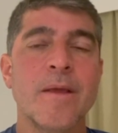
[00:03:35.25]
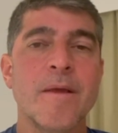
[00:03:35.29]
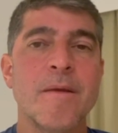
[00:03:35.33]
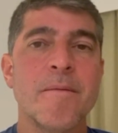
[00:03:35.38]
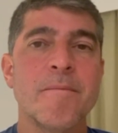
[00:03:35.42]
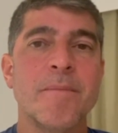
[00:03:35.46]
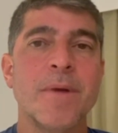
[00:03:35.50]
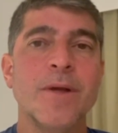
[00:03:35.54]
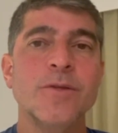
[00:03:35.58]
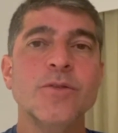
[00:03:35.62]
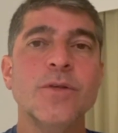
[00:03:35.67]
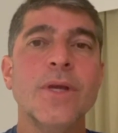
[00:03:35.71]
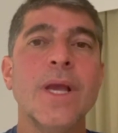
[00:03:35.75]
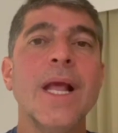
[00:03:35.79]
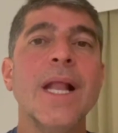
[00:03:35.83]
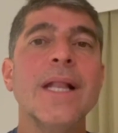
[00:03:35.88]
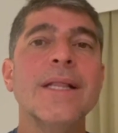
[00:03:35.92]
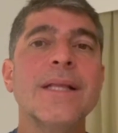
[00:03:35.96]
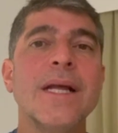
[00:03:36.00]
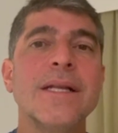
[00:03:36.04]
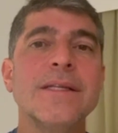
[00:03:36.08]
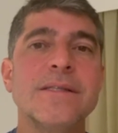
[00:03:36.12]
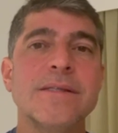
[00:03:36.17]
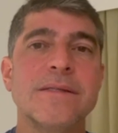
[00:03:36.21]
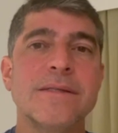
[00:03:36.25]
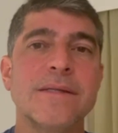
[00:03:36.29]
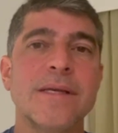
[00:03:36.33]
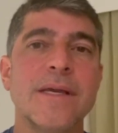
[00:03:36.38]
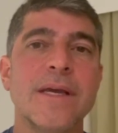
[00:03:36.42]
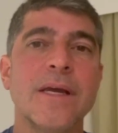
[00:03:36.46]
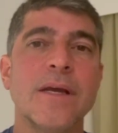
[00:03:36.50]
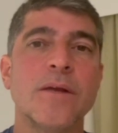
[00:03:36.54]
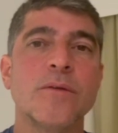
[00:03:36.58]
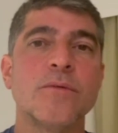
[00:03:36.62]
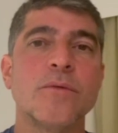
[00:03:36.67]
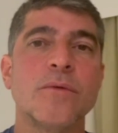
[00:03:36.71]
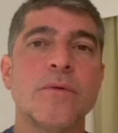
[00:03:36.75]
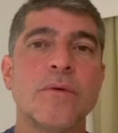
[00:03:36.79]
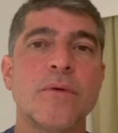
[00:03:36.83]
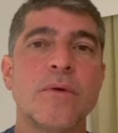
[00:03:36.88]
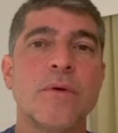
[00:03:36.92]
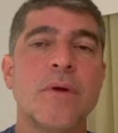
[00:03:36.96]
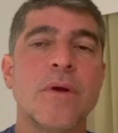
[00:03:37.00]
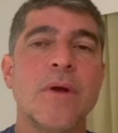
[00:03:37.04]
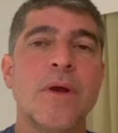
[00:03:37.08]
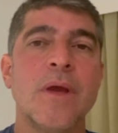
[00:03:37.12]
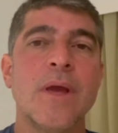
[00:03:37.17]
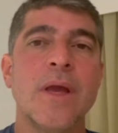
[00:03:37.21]
Mas o que, que ele está dizendo?
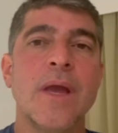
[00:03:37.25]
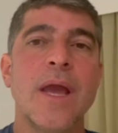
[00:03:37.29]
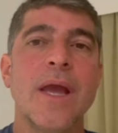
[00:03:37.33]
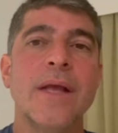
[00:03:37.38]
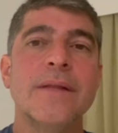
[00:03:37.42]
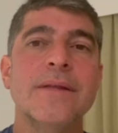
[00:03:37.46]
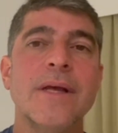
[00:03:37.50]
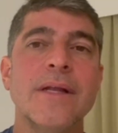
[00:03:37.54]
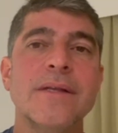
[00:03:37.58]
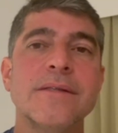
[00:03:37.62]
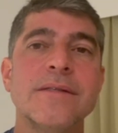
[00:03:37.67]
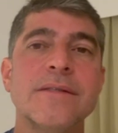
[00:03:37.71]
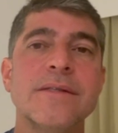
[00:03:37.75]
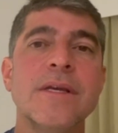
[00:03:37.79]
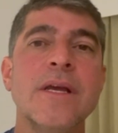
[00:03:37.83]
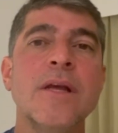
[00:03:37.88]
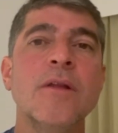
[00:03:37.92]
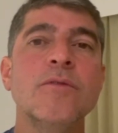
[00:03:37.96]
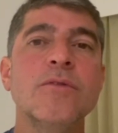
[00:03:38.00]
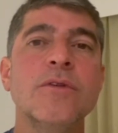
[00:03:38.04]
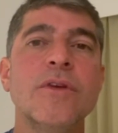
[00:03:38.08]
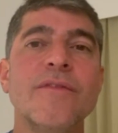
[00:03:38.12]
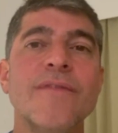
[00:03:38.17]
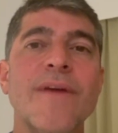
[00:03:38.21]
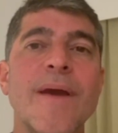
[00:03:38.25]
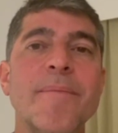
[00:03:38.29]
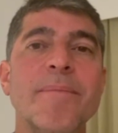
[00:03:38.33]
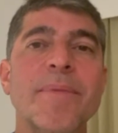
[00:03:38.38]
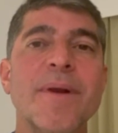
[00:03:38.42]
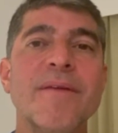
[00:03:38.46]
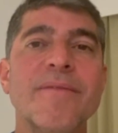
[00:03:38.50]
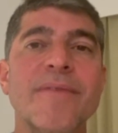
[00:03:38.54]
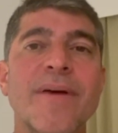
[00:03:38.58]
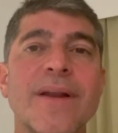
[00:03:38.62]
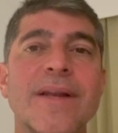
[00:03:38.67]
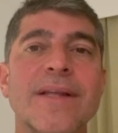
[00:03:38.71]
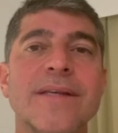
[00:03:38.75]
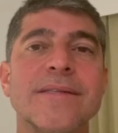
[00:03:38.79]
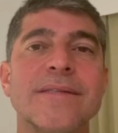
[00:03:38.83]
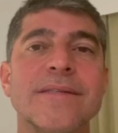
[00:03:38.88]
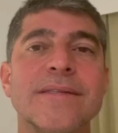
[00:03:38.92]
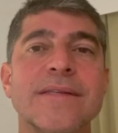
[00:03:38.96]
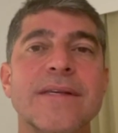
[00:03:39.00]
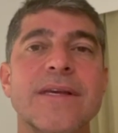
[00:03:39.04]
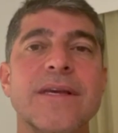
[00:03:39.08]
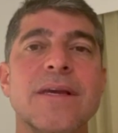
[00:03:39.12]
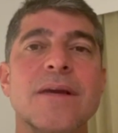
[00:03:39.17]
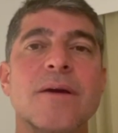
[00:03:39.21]
Ele está dizendo que vai
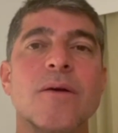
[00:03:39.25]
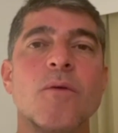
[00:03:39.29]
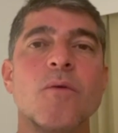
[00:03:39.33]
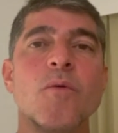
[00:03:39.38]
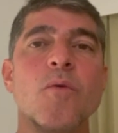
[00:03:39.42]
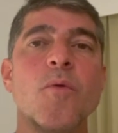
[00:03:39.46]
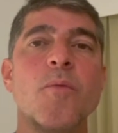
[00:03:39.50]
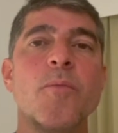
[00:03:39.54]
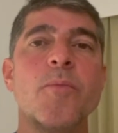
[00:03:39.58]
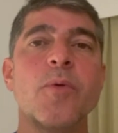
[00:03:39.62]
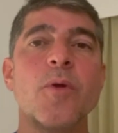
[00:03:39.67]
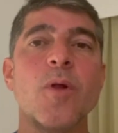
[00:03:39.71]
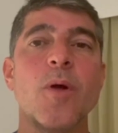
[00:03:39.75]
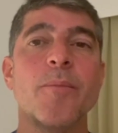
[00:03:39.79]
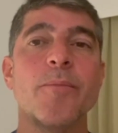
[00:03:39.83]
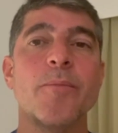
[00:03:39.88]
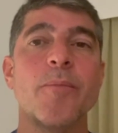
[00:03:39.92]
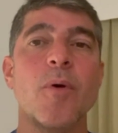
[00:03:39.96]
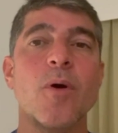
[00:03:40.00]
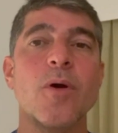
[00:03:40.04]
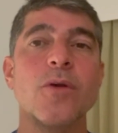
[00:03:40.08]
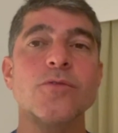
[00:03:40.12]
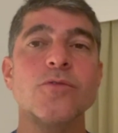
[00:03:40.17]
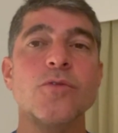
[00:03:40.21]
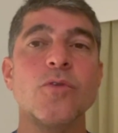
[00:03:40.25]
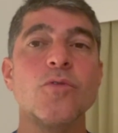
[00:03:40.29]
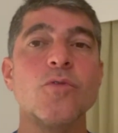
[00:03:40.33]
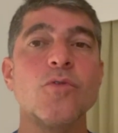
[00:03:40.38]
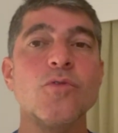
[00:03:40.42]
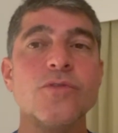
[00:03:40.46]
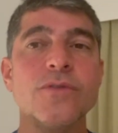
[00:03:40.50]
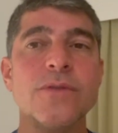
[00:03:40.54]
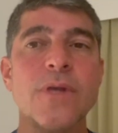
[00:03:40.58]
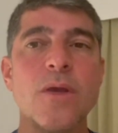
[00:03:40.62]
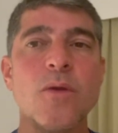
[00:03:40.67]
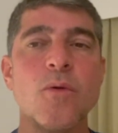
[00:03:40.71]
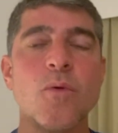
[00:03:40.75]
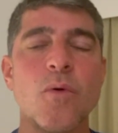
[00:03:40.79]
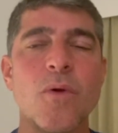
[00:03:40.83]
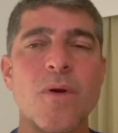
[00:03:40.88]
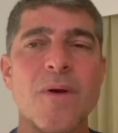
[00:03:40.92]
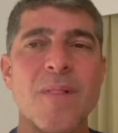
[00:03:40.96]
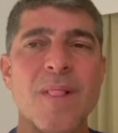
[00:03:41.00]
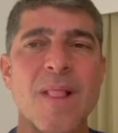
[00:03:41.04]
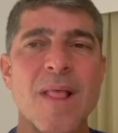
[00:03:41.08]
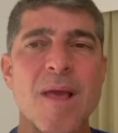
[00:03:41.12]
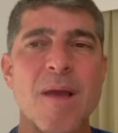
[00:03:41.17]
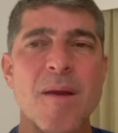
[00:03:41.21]
prevalecer o propósito do
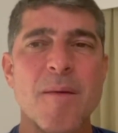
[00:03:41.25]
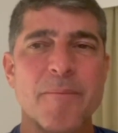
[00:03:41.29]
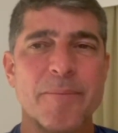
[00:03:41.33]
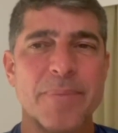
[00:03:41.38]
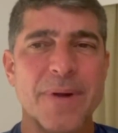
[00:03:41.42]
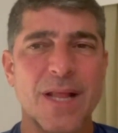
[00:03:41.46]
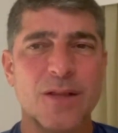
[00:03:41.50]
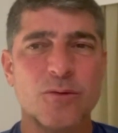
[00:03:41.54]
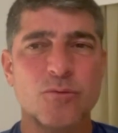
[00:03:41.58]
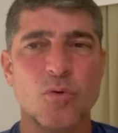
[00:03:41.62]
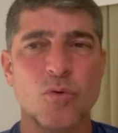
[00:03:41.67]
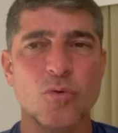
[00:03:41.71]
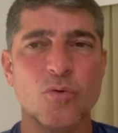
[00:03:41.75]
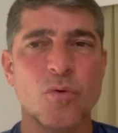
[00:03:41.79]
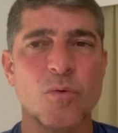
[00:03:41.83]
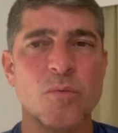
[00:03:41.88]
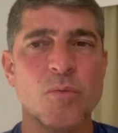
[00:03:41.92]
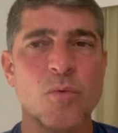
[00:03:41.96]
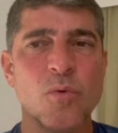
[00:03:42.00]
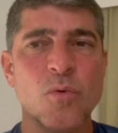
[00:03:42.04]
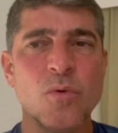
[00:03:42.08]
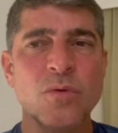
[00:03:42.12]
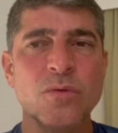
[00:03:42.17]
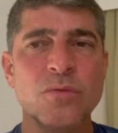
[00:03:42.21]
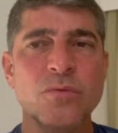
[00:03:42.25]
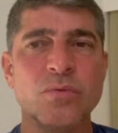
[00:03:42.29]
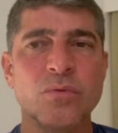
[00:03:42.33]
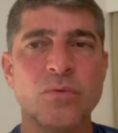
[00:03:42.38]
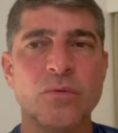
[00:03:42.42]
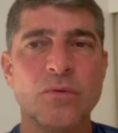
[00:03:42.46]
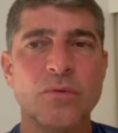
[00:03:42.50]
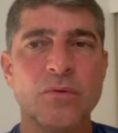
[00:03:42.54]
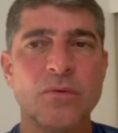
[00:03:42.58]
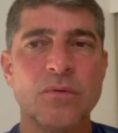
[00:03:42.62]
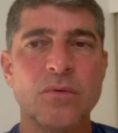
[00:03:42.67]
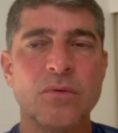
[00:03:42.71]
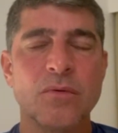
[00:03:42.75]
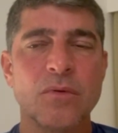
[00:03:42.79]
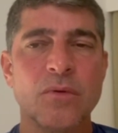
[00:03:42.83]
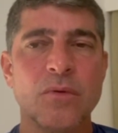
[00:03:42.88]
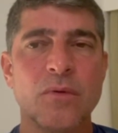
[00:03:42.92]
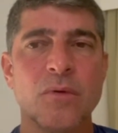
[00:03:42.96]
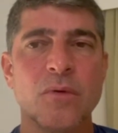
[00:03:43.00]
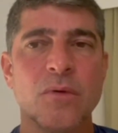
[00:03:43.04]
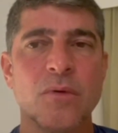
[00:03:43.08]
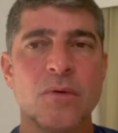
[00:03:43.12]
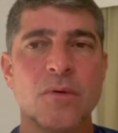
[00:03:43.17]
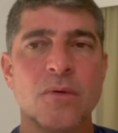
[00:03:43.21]
Senhor para todo mundo?
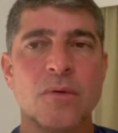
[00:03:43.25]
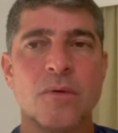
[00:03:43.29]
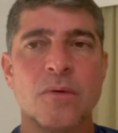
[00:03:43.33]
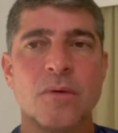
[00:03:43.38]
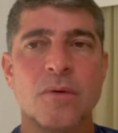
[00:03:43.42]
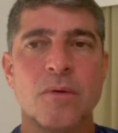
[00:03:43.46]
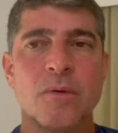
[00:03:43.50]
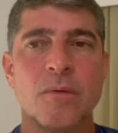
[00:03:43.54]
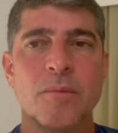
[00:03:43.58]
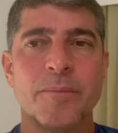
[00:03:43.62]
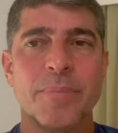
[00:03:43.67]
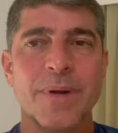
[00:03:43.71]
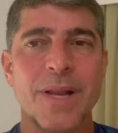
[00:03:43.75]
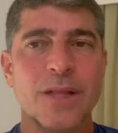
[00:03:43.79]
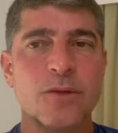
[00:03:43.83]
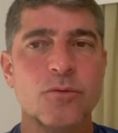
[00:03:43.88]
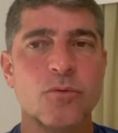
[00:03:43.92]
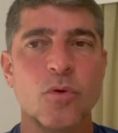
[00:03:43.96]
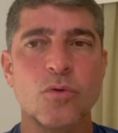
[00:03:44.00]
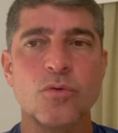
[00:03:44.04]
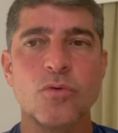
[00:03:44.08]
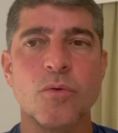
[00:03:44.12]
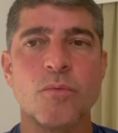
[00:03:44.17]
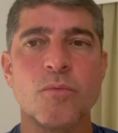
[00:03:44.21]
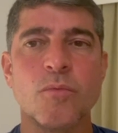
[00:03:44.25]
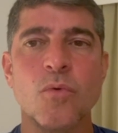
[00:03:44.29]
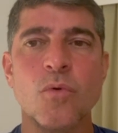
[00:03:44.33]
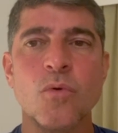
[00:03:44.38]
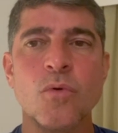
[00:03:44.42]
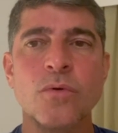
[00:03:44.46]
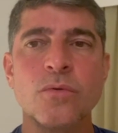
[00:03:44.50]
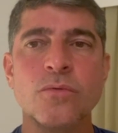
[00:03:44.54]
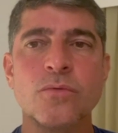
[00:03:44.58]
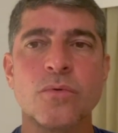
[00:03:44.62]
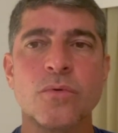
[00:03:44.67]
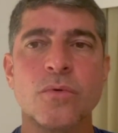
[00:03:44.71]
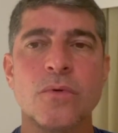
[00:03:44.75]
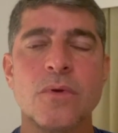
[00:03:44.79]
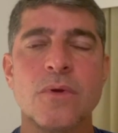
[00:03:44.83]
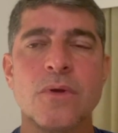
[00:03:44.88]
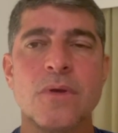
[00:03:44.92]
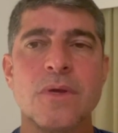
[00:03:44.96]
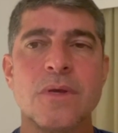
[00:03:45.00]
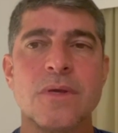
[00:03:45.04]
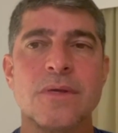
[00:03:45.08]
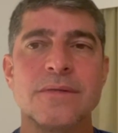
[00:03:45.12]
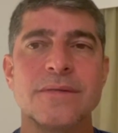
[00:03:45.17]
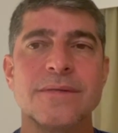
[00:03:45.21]
Para todo mundo?
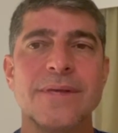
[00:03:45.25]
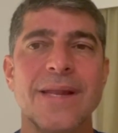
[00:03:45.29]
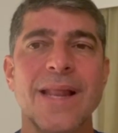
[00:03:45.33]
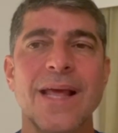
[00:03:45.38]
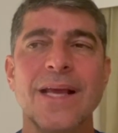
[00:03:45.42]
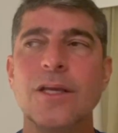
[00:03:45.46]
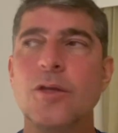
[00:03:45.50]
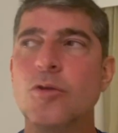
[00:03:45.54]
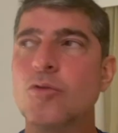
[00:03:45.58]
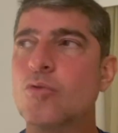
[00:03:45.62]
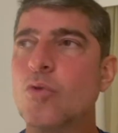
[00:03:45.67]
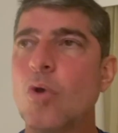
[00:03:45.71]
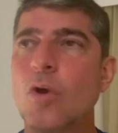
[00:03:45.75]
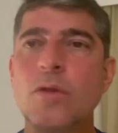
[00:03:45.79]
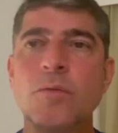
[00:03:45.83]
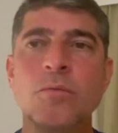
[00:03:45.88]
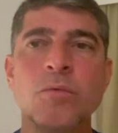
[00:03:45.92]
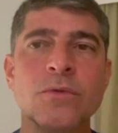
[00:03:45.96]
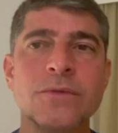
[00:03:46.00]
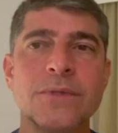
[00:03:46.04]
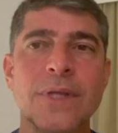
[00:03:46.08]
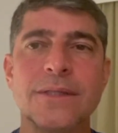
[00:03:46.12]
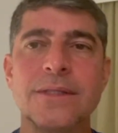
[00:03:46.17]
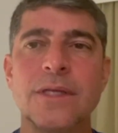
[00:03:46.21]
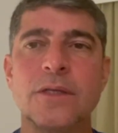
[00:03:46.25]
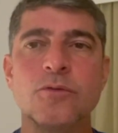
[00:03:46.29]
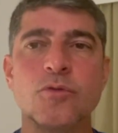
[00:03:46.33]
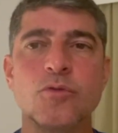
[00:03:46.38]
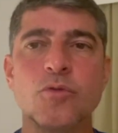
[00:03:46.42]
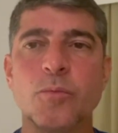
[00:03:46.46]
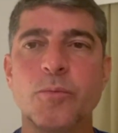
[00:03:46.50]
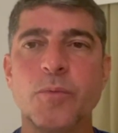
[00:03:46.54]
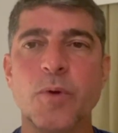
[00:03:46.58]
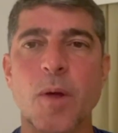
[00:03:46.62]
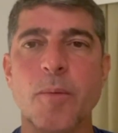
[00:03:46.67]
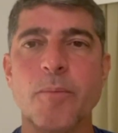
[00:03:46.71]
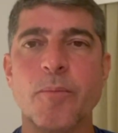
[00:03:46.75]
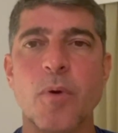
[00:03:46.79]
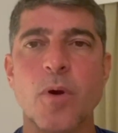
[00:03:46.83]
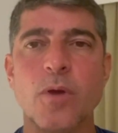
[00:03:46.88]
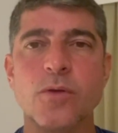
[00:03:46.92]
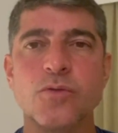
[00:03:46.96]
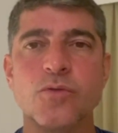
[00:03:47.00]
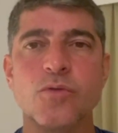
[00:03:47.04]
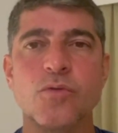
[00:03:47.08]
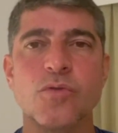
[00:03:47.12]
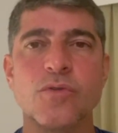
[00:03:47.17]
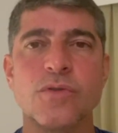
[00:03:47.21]
Será que todo mundo está dentro do
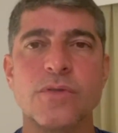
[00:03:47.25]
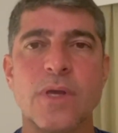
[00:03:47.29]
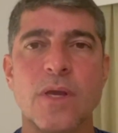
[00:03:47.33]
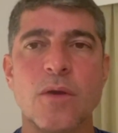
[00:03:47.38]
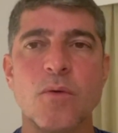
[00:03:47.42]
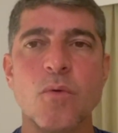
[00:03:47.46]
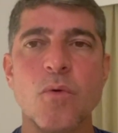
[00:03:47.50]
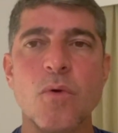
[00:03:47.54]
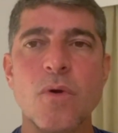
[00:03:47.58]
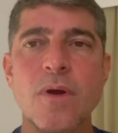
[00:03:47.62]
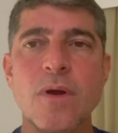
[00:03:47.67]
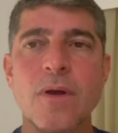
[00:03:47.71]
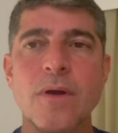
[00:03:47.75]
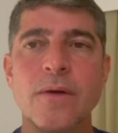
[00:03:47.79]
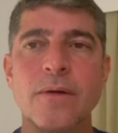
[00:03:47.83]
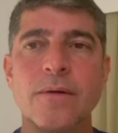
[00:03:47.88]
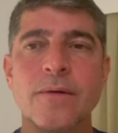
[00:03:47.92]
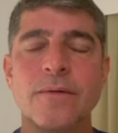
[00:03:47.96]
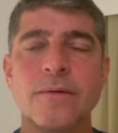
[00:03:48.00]
propósito do Senhor?